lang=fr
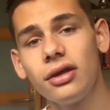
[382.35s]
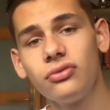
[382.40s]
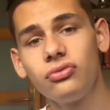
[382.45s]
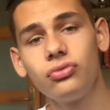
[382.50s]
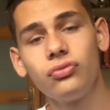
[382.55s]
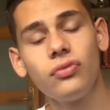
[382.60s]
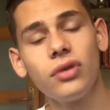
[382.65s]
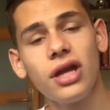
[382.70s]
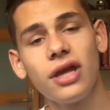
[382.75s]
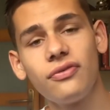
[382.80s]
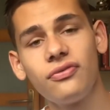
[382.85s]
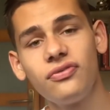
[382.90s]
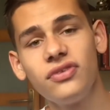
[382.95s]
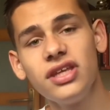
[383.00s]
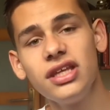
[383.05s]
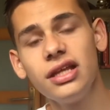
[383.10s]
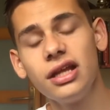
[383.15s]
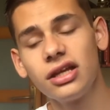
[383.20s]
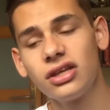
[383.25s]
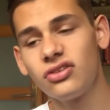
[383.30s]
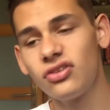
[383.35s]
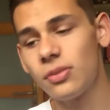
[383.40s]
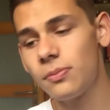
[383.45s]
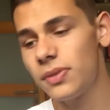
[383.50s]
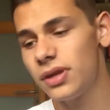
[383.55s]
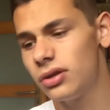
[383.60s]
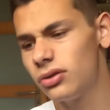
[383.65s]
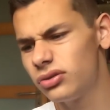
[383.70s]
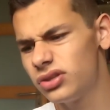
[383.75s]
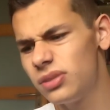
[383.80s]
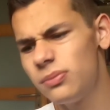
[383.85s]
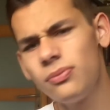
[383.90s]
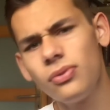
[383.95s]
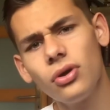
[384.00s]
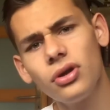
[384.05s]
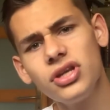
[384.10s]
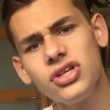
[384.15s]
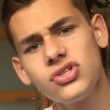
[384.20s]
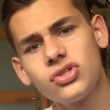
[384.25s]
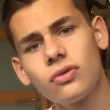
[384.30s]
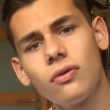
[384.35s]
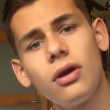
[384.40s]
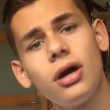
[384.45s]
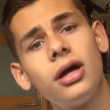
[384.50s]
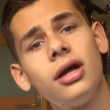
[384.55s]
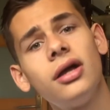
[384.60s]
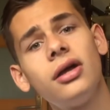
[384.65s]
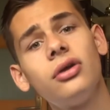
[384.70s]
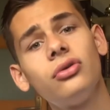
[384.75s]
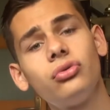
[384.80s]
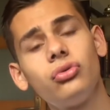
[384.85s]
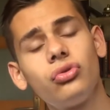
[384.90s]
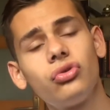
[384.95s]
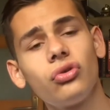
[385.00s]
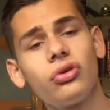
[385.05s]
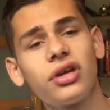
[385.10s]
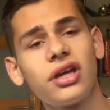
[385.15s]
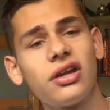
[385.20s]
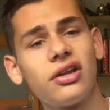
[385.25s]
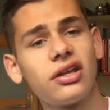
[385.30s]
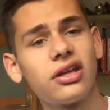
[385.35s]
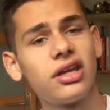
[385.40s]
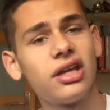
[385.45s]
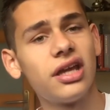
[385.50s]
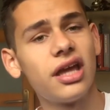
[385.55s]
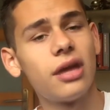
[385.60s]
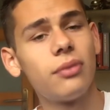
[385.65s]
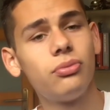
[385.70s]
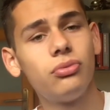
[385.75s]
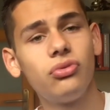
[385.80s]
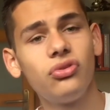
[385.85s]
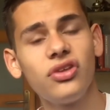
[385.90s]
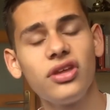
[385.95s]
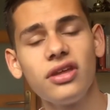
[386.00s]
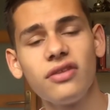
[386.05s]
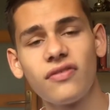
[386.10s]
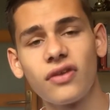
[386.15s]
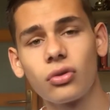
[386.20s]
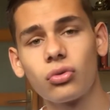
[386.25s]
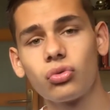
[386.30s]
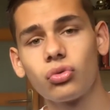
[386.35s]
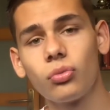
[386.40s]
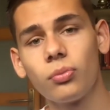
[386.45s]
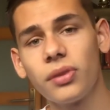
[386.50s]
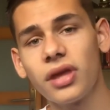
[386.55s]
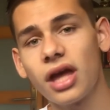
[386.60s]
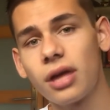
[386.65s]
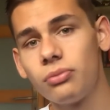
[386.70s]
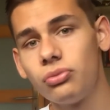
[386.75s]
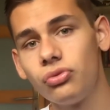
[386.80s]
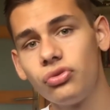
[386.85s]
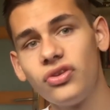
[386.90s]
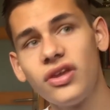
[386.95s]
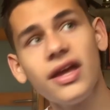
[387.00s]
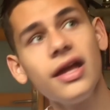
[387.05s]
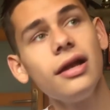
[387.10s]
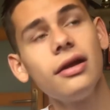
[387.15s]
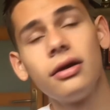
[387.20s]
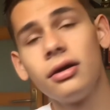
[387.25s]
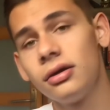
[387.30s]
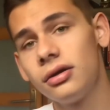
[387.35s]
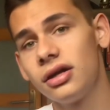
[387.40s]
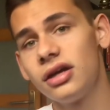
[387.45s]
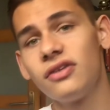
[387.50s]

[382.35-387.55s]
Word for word: tu vois la fille qui s'appelle Kimberly, je crois, tu sens qu'elle est abusée, enfin que son père abuse d'elle.